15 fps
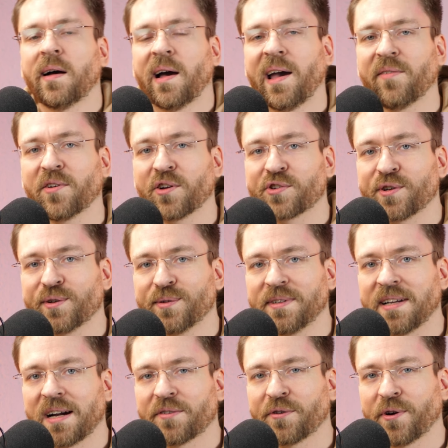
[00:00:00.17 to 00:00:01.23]
Einen wunderschönen guten
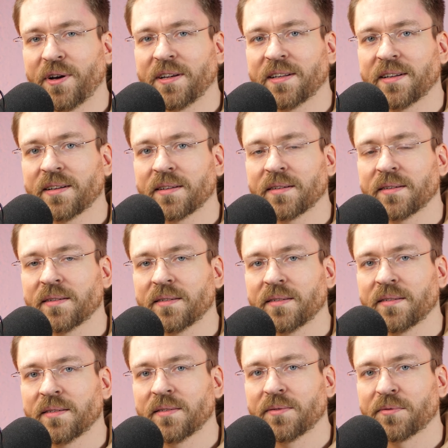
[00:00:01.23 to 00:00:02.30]
Tag, Freunde
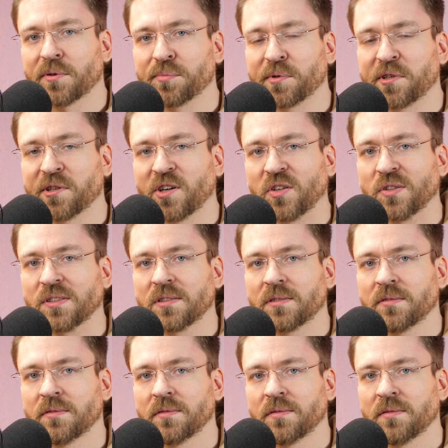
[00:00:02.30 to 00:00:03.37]
von
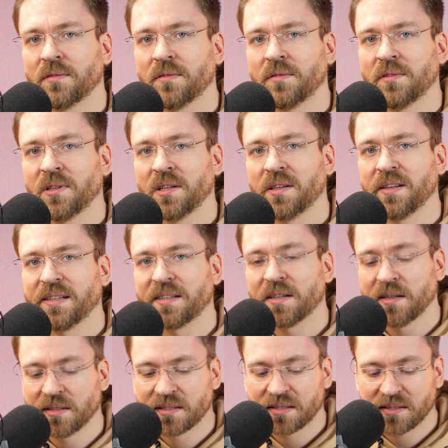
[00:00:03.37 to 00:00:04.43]
Windows. Ich
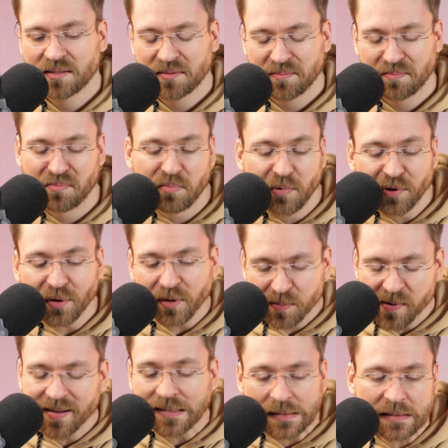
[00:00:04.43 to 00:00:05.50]
jetzt äh, möchte euch
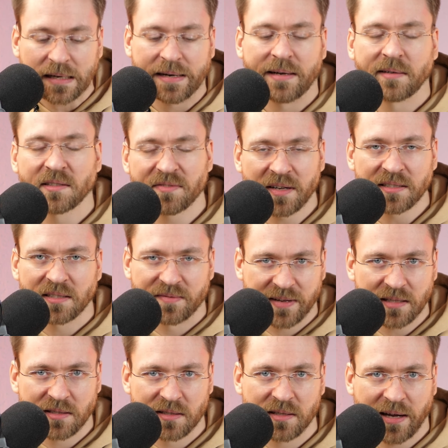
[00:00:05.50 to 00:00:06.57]
mal was zeigen. Ich weiß, jetzt
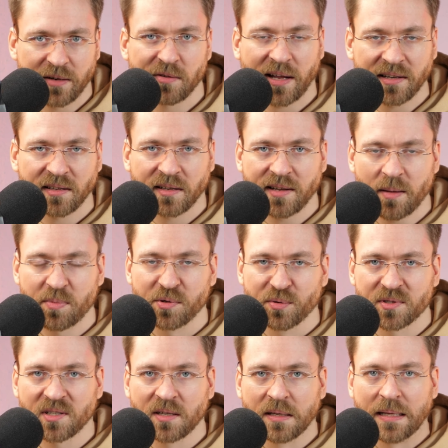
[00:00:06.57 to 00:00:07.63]
werden sich die ein oder anderen
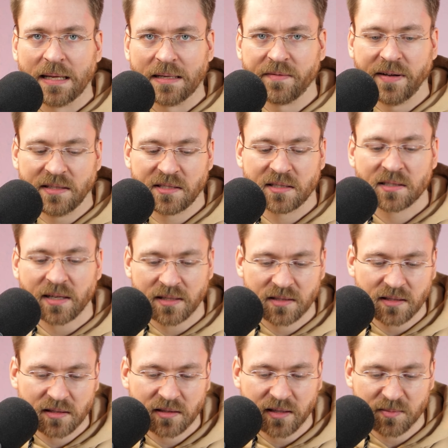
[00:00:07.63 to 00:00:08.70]
Apple-User, die werden sich jetzt ganz,
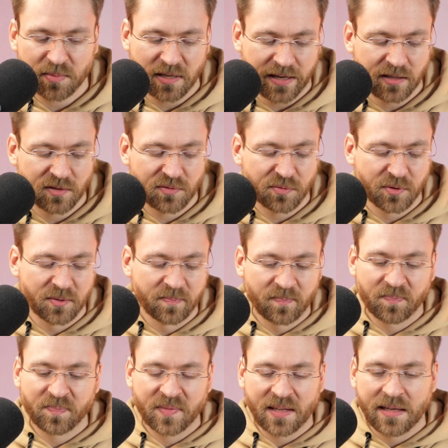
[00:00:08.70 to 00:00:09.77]
ganz krass beleidigt fühlen.
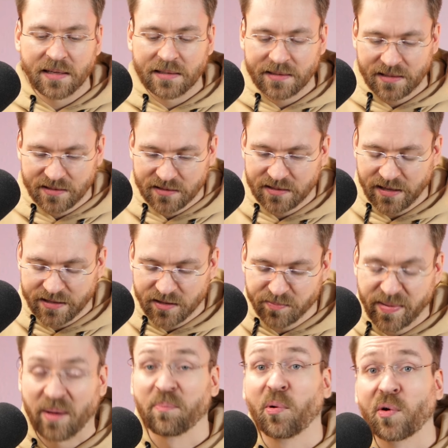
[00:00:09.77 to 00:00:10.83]
Das ist ja hier ein
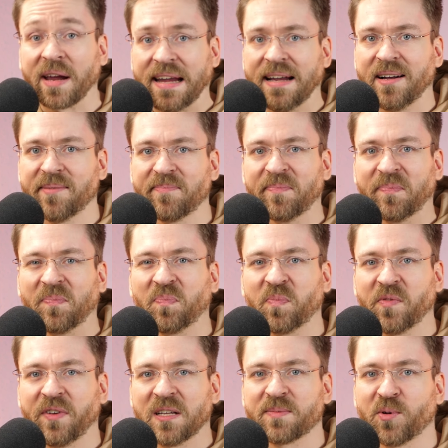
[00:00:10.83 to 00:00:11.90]
MacBook Air.
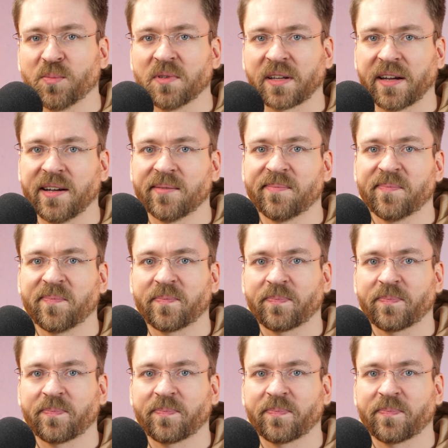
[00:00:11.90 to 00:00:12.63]
wenn ich es mal umdrehe,